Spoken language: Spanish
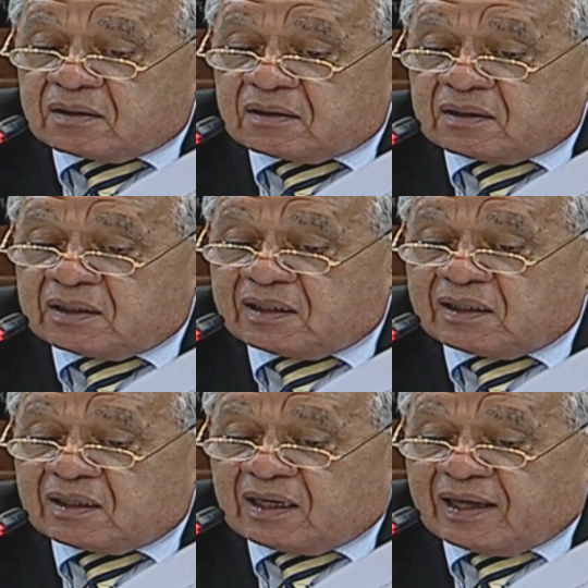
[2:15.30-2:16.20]

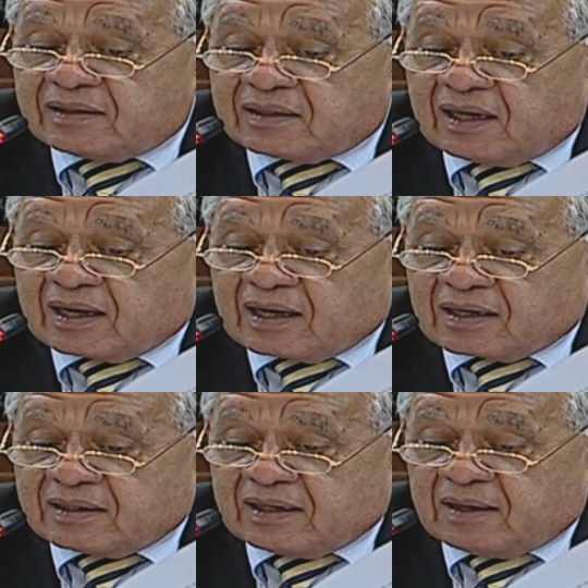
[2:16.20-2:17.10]
y ley de la
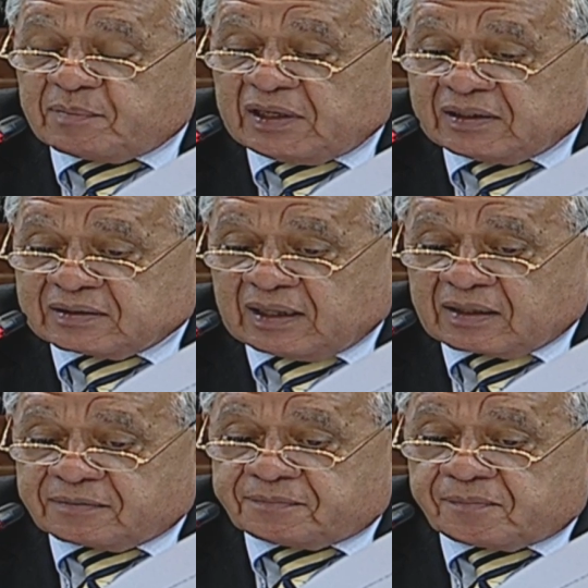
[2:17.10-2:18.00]
carrera
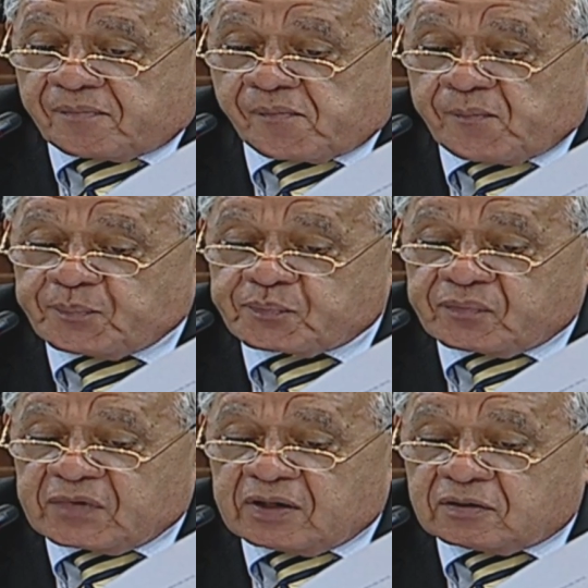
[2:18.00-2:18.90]
militar.
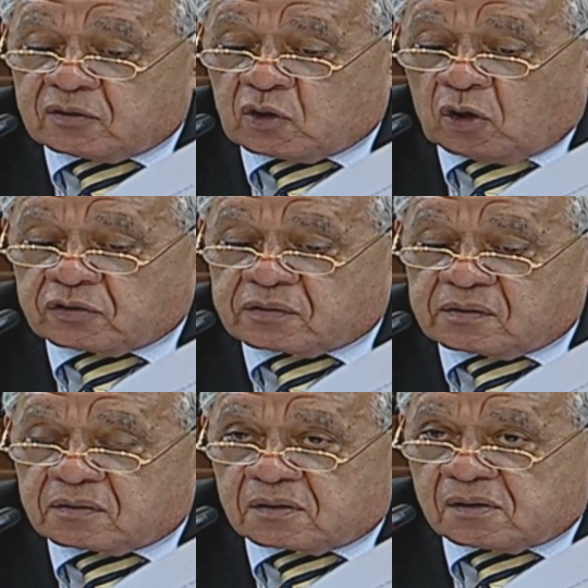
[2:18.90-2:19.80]
2.
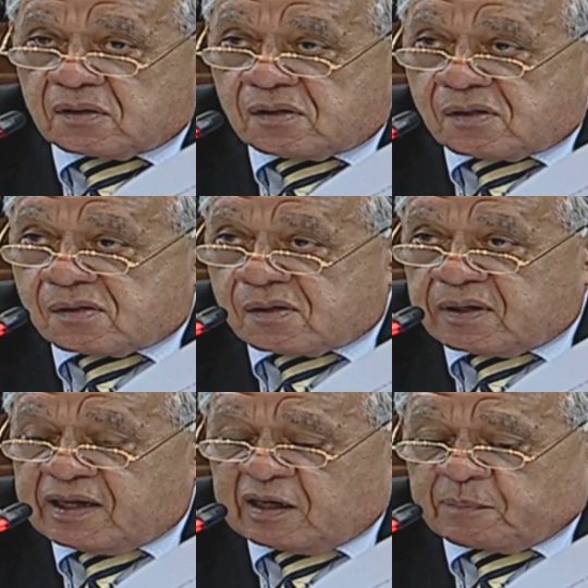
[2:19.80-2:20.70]

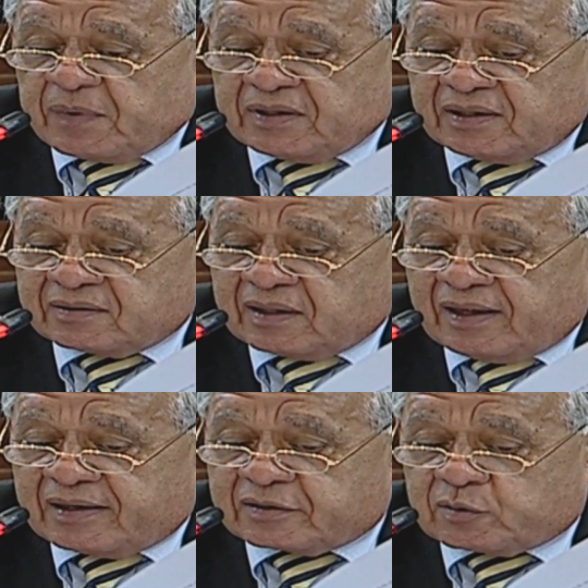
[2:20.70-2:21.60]
Expedientes
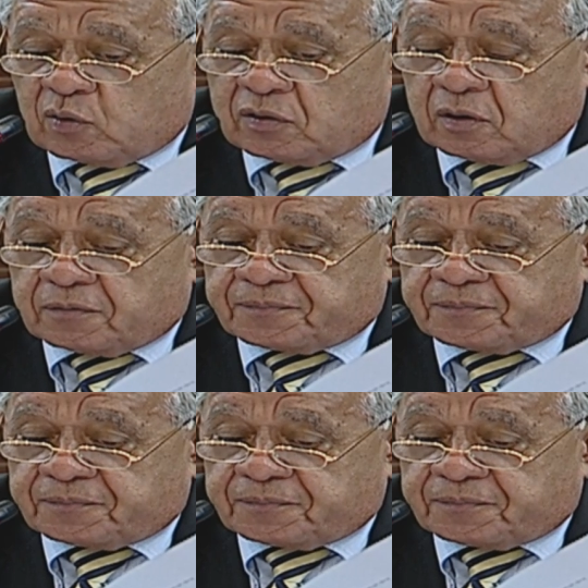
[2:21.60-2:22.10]
en estudio.